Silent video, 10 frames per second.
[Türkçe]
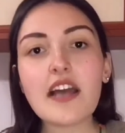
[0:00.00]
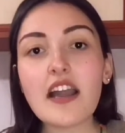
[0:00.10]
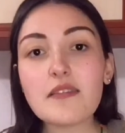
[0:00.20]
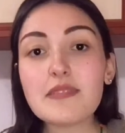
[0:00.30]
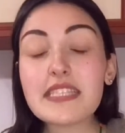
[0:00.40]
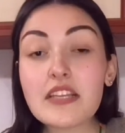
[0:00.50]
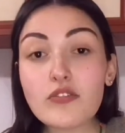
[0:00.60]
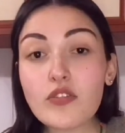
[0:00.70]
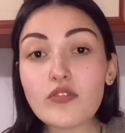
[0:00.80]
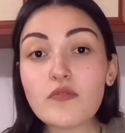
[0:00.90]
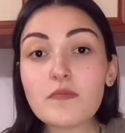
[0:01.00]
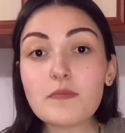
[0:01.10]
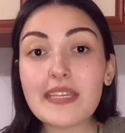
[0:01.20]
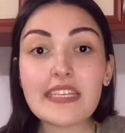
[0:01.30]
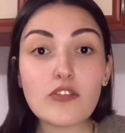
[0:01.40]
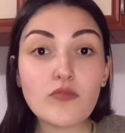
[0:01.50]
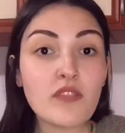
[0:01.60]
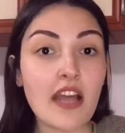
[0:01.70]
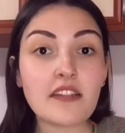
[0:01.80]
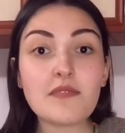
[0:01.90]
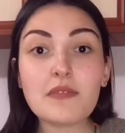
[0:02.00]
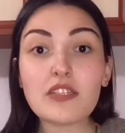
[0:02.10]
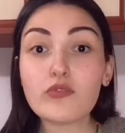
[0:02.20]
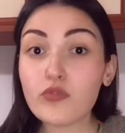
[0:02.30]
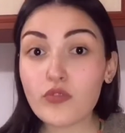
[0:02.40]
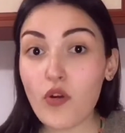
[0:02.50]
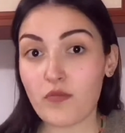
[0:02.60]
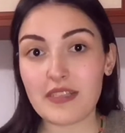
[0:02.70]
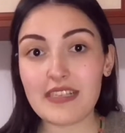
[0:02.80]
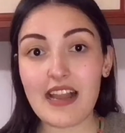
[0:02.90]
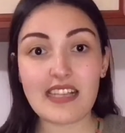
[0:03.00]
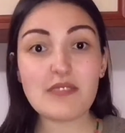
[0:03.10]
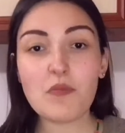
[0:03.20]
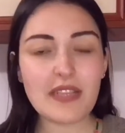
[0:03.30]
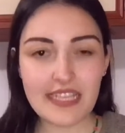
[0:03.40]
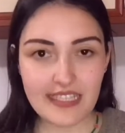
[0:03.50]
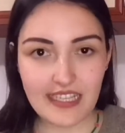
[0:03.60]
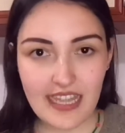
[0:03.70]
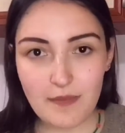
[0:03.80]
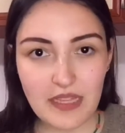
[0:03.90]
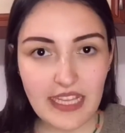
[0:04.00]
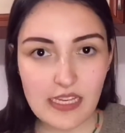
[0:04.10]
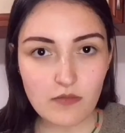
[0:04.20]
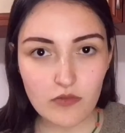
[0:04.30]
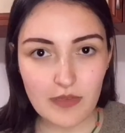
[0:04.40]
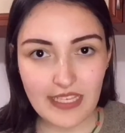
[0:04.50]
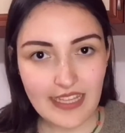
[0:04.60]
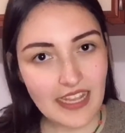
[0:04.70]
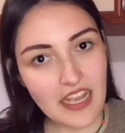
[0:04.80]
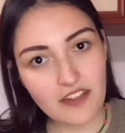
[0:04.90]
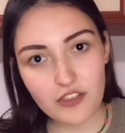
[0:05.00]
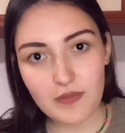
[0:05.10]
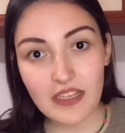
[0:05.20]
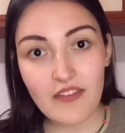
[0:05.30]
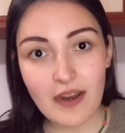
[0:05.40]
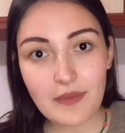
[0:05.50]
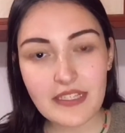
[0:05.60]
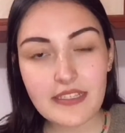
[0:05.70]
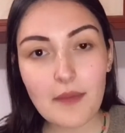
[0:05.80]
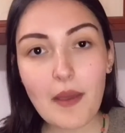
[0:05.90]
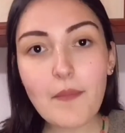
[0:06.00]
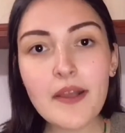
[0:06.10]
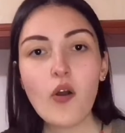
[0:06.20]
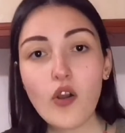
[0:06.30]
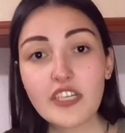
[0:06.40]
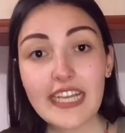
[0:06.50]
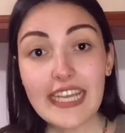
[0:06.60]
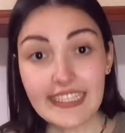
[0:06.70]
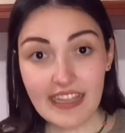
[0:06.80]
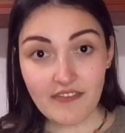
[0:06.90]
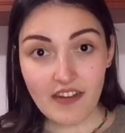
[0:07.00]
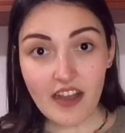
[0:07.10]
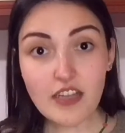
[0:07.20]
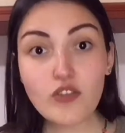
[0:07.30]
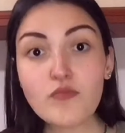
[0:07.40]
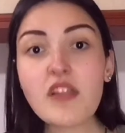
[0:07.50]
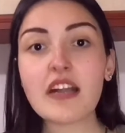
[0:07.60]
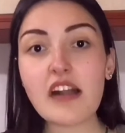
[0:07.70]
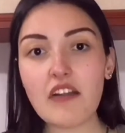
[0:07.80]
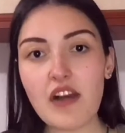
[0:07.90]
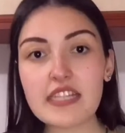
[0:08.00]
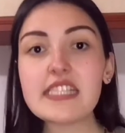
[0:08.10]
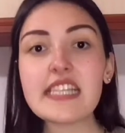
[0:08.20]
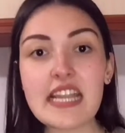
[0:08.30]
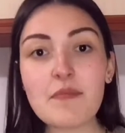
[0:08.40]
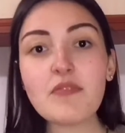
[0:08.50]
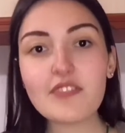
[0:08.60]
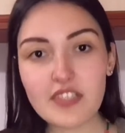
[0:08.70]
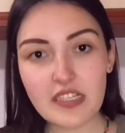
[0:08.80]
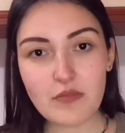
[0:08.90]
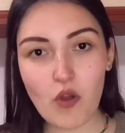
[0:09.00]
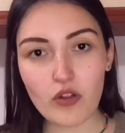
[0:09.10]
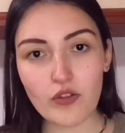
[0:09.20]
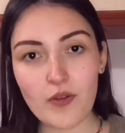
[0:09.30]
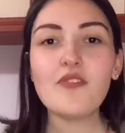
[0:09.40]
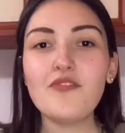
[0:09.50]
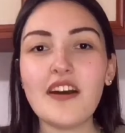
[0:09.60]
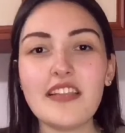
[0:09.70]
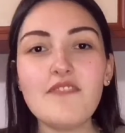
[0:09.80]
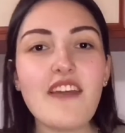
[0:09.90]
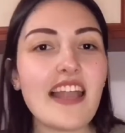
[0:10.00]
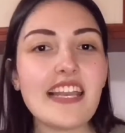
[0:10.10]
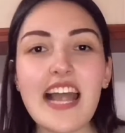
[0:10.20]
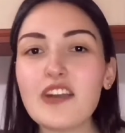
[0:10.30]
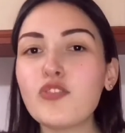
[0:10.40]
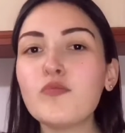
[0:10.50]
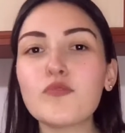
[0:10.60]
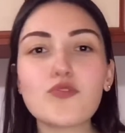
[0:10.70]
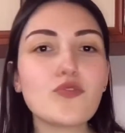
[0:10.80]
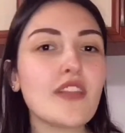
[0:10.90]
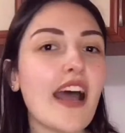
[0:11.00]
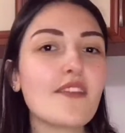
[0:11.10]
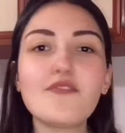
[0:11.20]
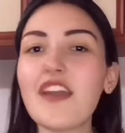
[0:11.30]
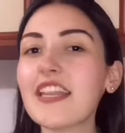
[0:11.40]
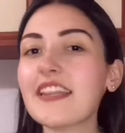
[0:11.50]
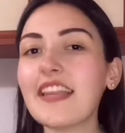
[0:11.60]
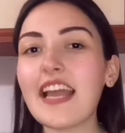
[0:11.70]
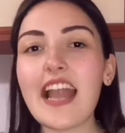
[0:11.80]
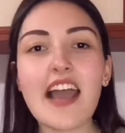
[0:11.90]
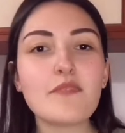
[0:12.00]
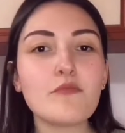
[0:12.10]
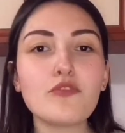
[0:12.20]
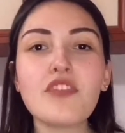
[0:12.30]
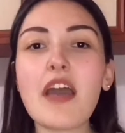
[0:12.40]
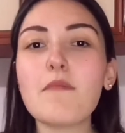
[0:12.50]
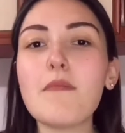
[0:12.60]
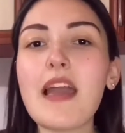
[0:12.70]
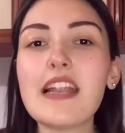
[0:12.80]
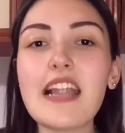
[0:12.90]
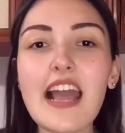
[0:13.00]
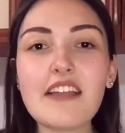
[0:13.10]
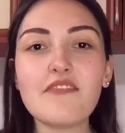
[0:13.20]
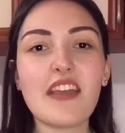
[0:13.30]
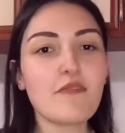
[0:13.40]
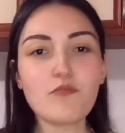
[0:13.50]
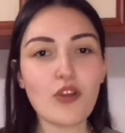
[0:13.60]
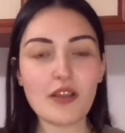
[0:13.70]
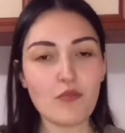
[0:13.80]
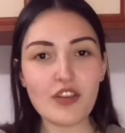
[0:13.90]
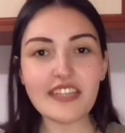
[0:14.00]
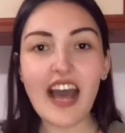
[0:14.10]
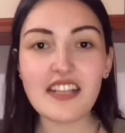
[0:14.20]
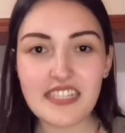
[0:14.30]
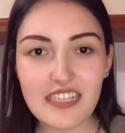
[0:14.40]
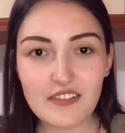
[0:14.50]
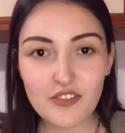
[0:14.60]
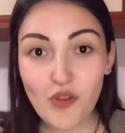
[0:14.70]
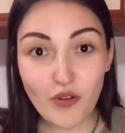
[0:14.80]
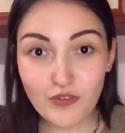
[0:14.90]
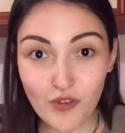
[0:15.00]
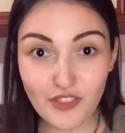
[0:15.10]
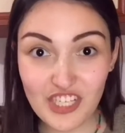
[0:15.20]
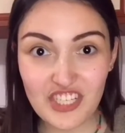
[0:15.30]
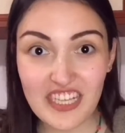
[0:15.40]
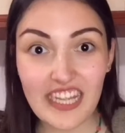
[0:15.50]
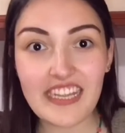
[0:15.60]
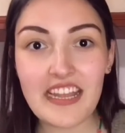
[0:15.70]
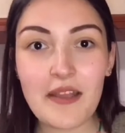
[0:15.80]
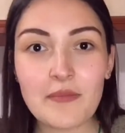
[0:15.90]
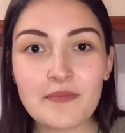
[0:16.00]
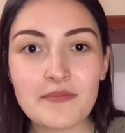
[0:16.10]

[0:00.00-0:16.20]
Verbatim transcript: Sahibi sanıyorum bir Lübnanlı bir Türk olması lazım ama kesinlikle emin değilim bu bilgiden. Yanlış bilgi vermek istemem. Orada ilk defa Lübnan kahvaltısı deneme fırsatım oldu. Falafeller, humuslar, fetteler, mütebbeller ve böyle böyle dahası. Çok çok çeşitliydi.